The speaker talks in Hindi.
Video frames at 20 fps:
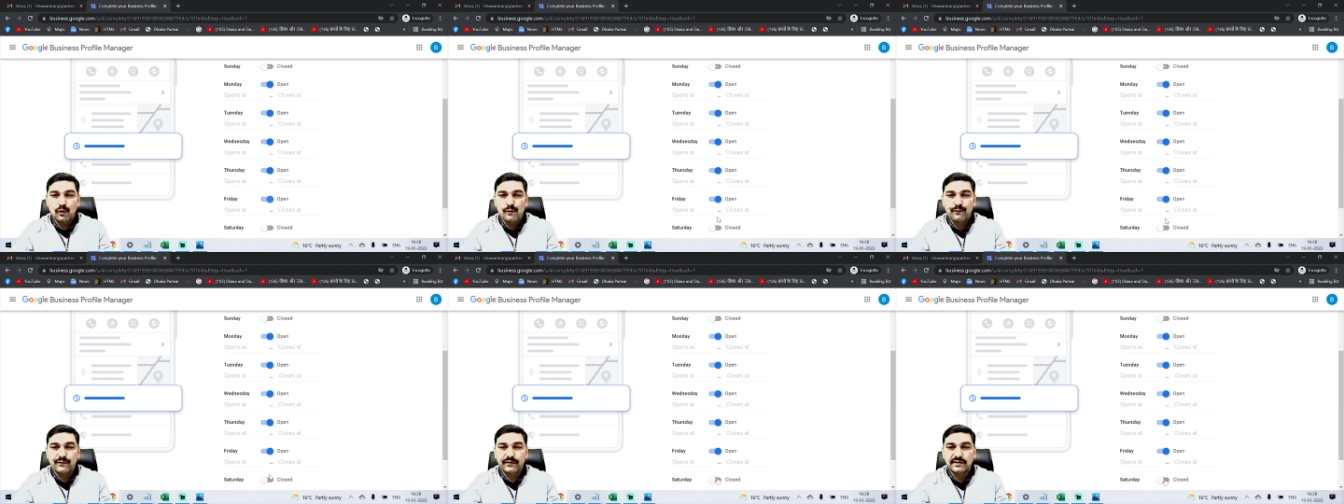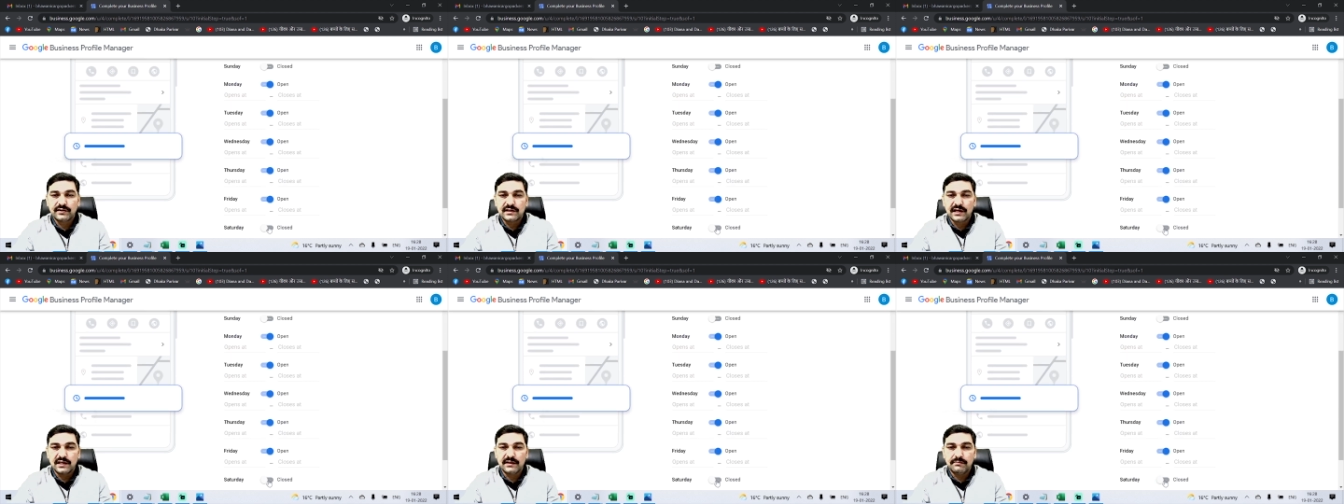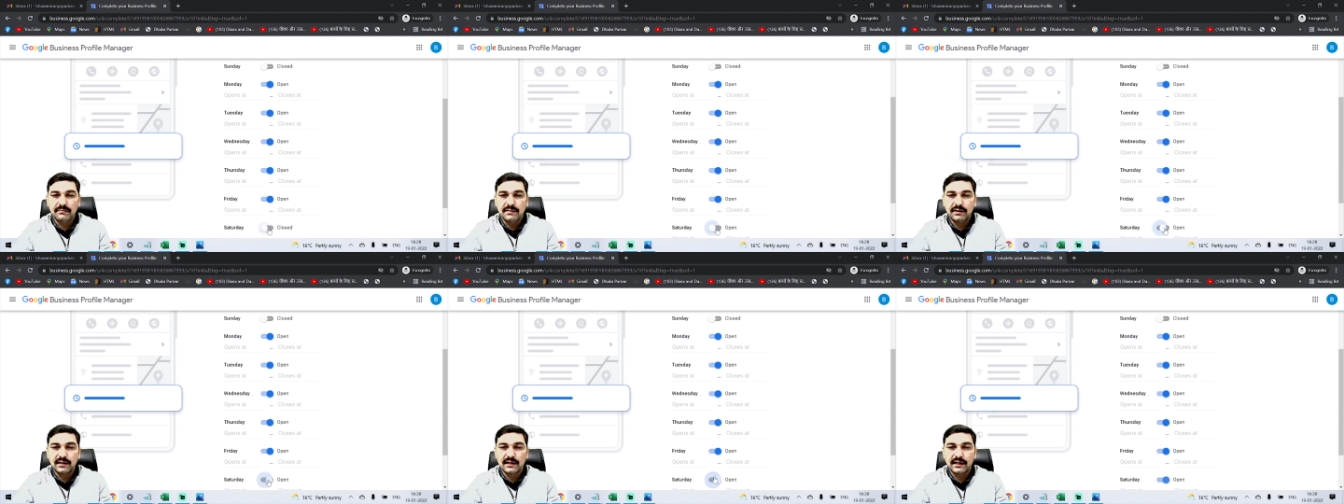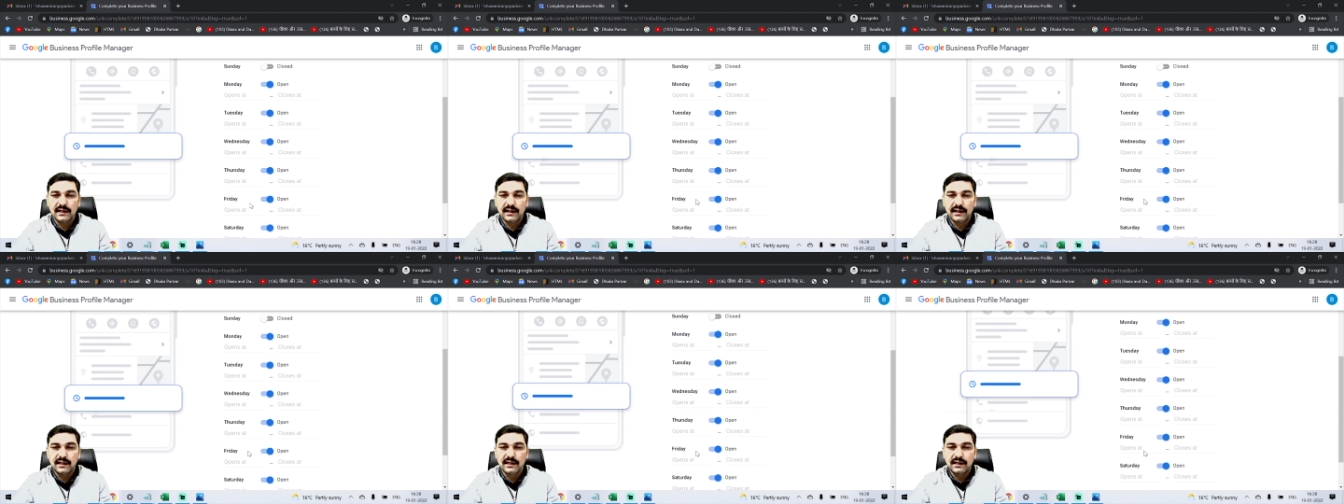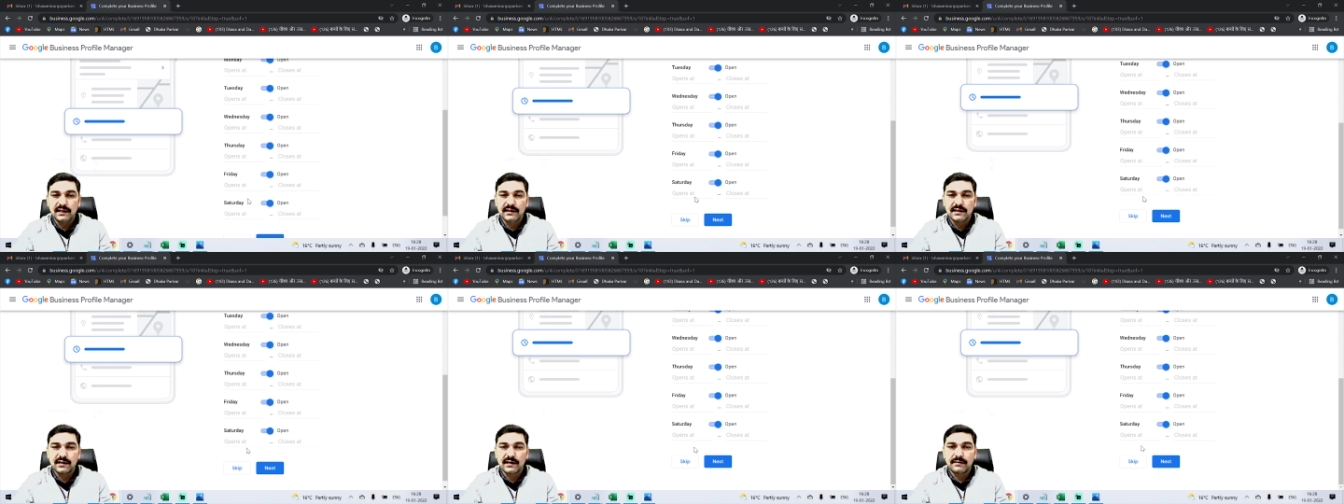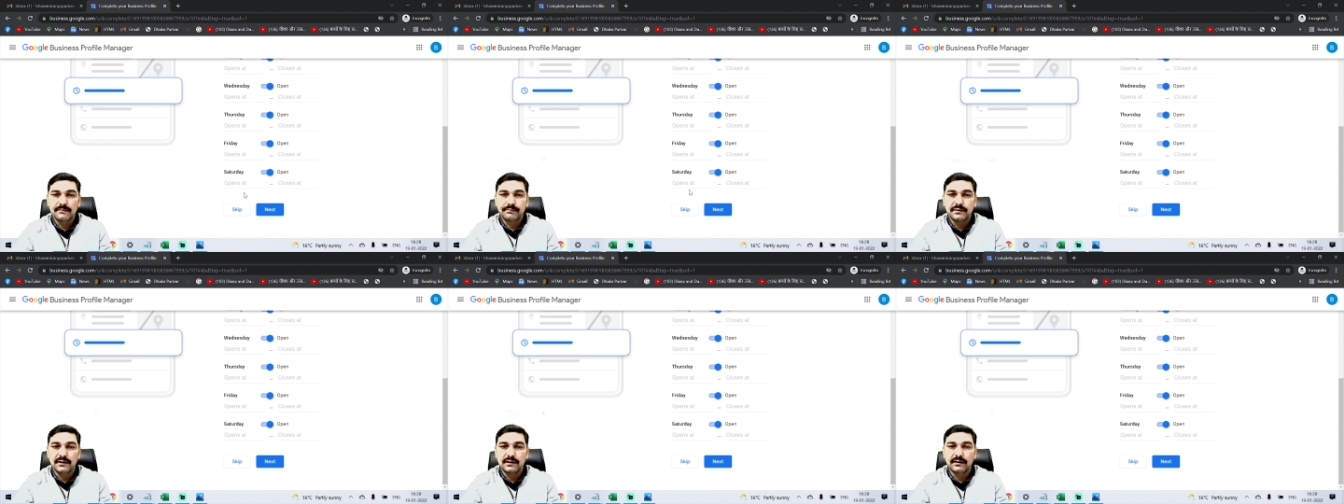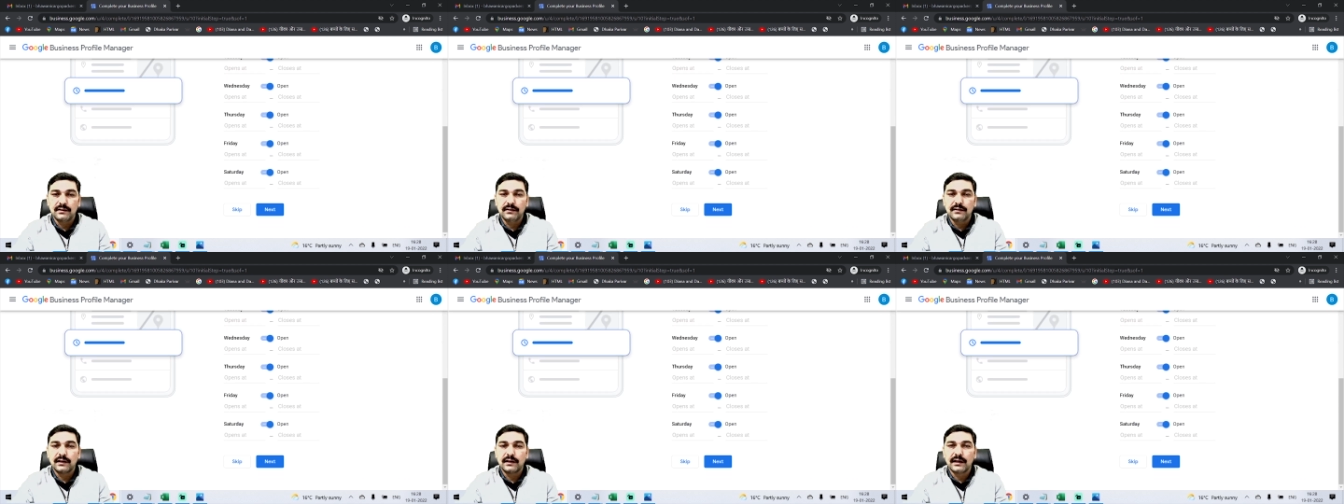ऑफिस टाइमिंग है यहाँ
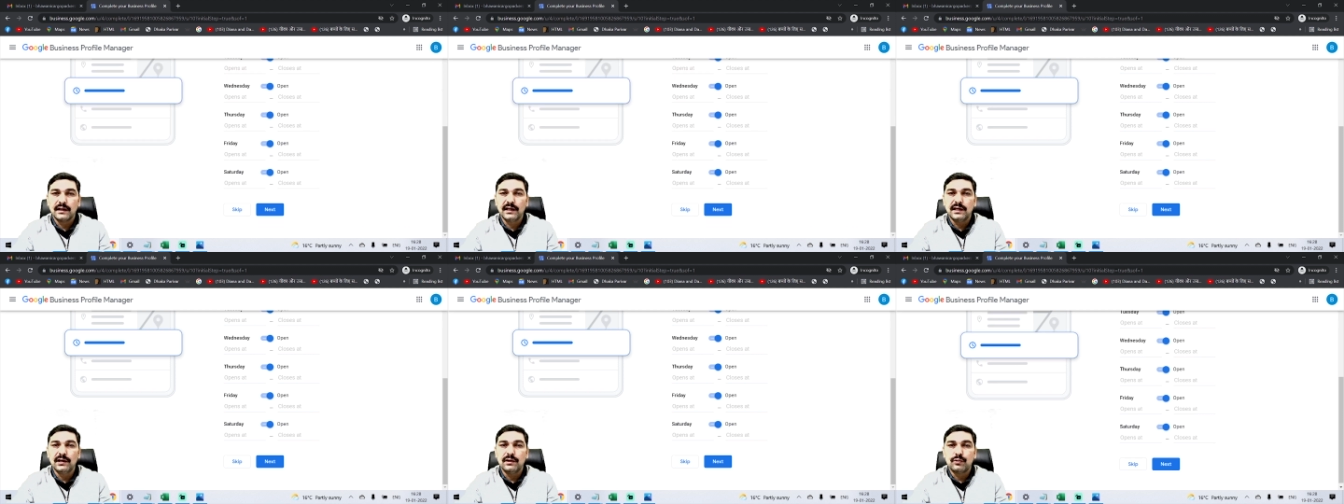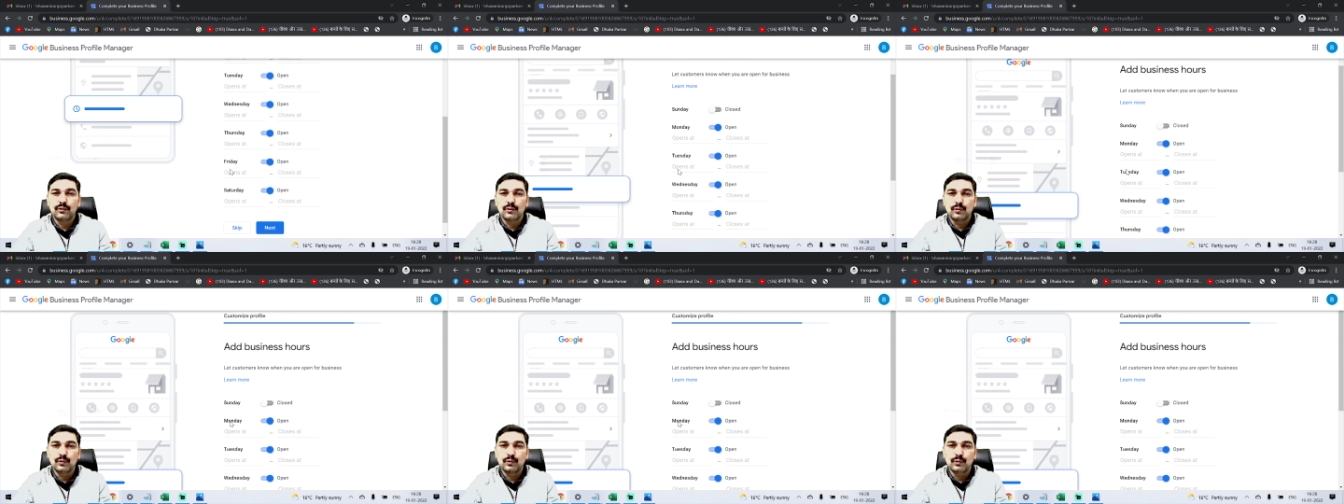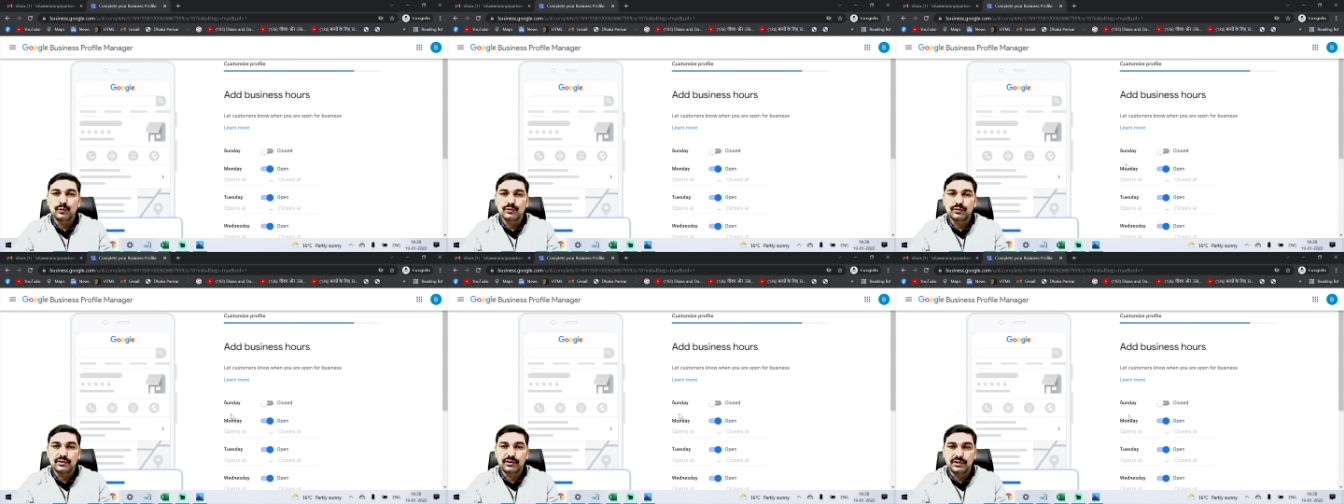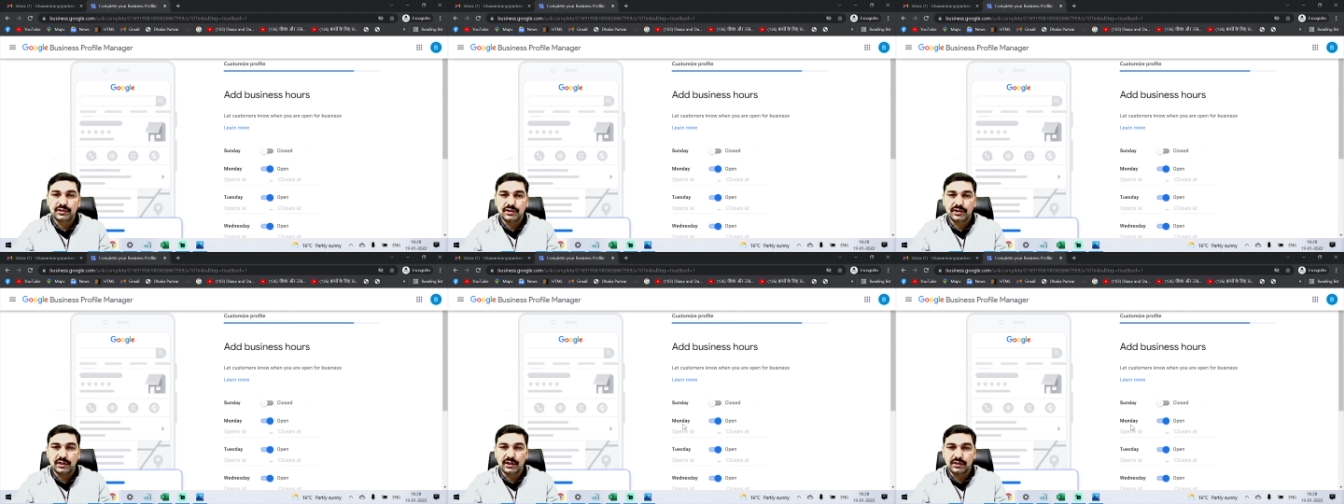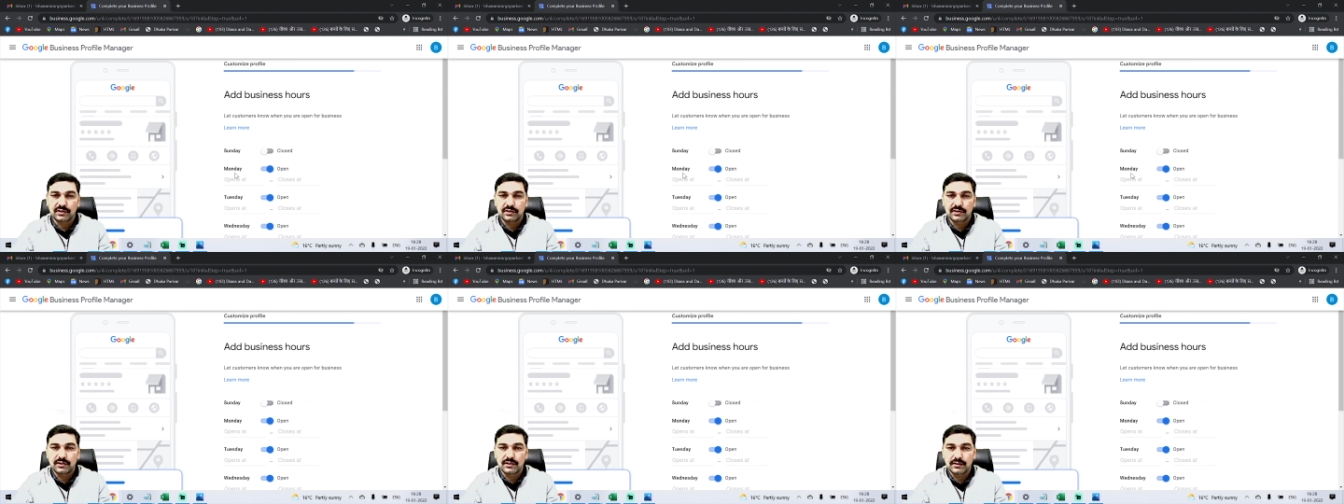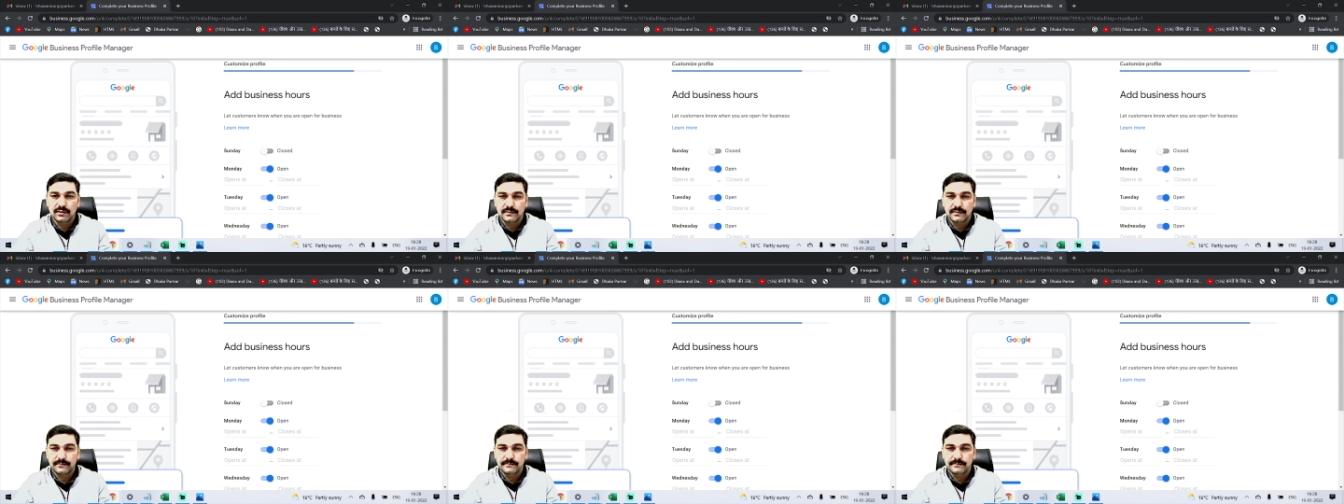पर नाइन टू सिक्स